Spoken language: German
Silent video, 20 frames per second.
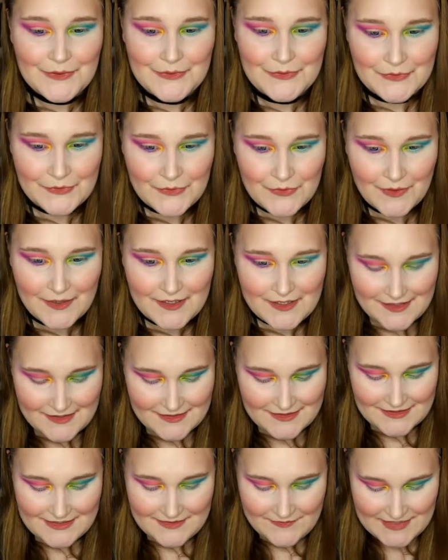So,
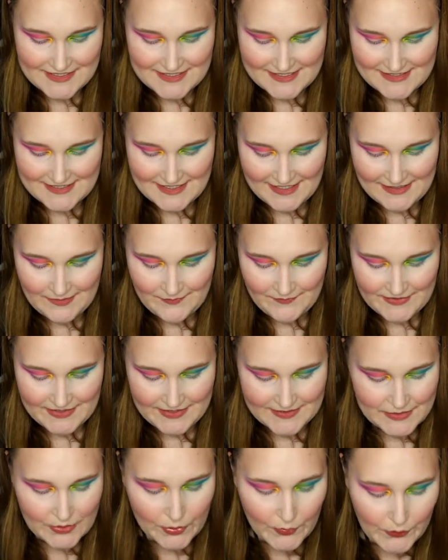nachdem wir das jetzt
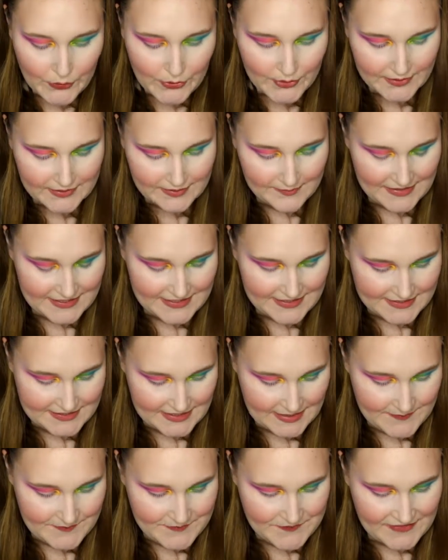halbwegs gemacht
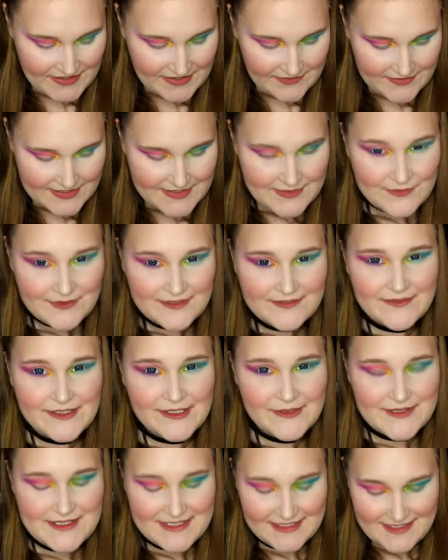haben, versuchen
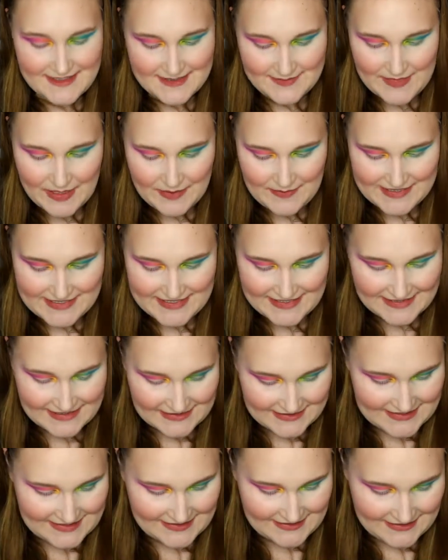wir uns jetzt mal ein bisschen
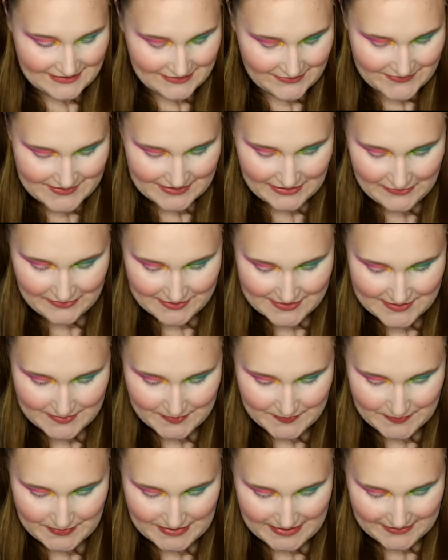Glitter aufs Auge zu
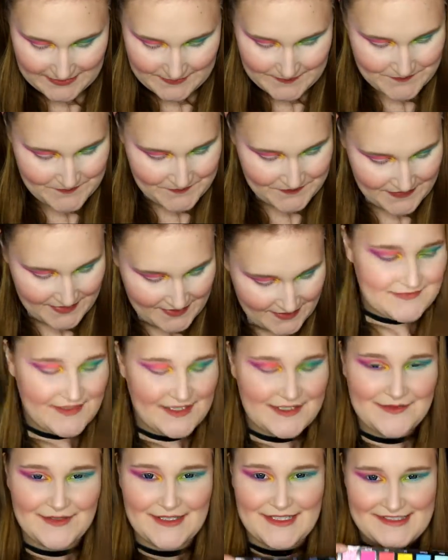packen.
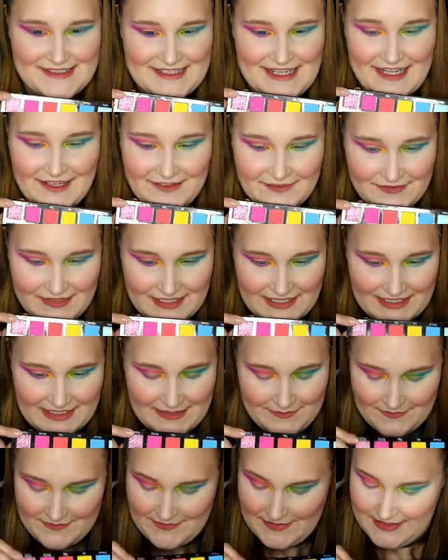Ich würde sagen, wir
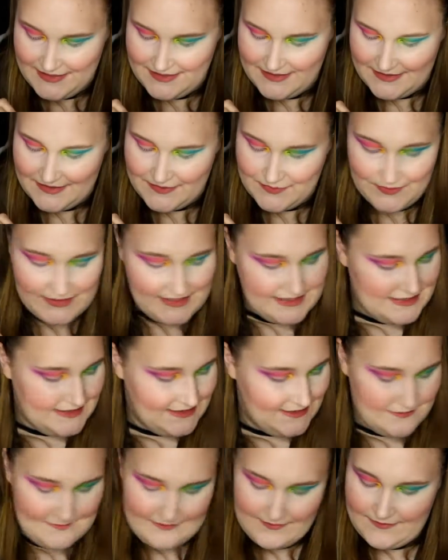nehmen hier
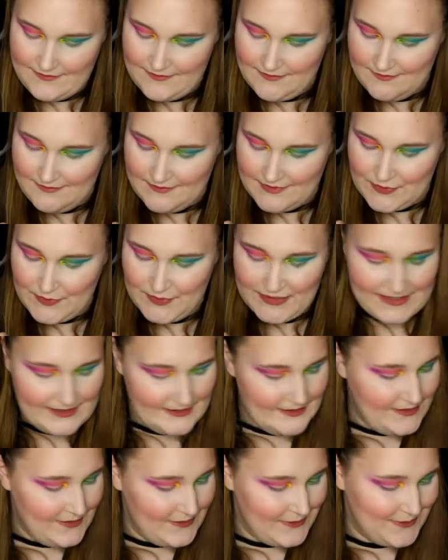Twinkle,
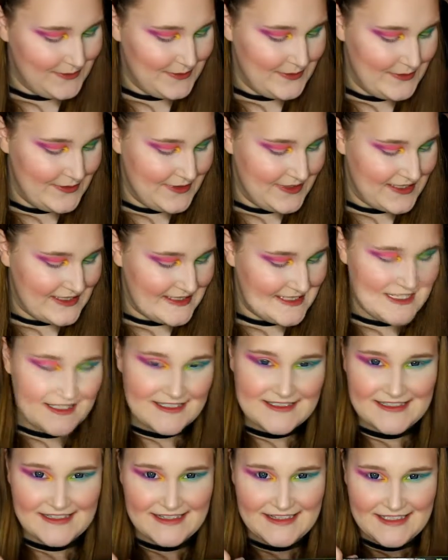Twinkle und
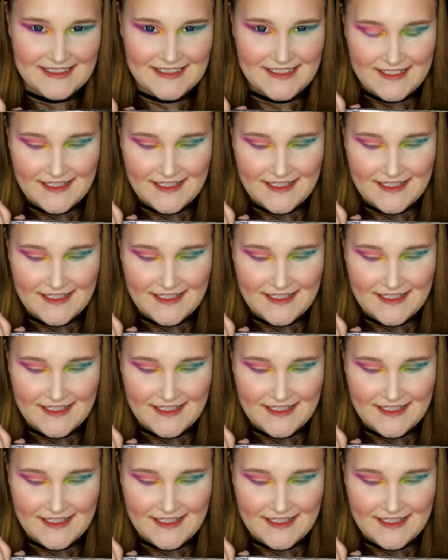Dazzle